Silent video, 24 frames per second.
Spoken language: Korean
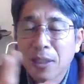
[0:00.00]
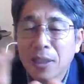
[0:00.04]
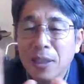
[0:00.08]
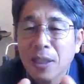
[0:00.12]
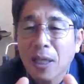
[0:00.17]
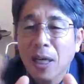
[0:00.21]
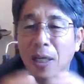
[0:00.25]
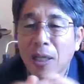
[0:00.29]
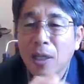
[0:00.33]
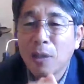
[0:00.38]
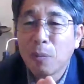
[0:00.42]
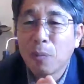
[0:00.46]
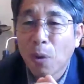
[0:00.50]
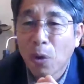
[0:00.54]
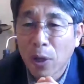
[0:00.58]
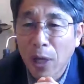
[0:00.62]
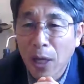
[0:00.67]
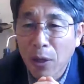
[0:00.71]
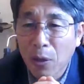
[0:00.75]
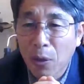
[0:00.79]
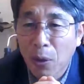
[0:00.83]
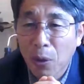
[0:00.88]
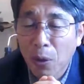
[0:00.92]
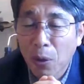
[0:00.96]
그
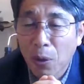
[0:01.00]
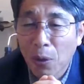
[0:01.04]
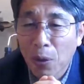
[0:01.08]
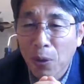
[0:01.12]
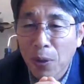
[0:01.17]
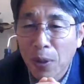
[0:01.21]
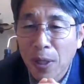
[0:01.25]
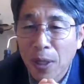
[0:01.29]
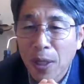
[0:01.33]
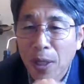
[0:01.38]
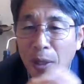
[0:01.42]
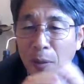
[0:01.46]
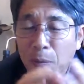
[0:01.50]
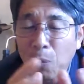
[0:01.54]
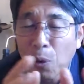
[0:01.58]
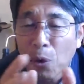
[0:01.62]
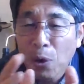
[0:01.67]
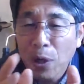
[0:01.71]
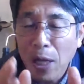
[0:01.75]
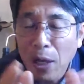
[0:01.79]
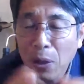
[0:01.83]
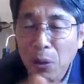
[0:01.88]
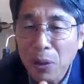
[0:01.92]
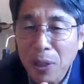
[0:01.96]
시간을 보내고,
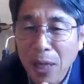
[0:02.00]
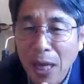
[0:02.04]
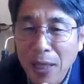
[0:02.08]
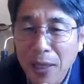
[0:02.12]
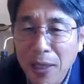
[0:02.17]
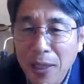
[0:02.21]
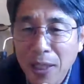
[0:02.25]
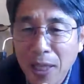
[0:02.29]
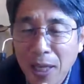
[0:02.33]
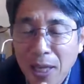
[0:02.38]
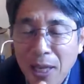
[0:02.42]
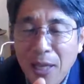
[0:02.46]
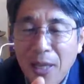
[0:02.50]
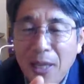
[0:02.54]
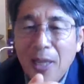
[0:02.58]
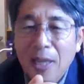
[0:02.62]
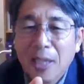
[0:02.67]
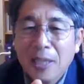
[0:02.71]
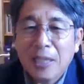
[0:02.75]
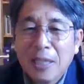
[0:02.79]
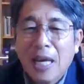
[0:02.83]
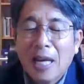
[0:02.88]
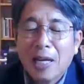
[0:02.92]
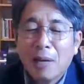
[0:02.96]
보내고 난
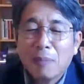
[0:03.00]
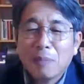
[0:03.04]
뒤에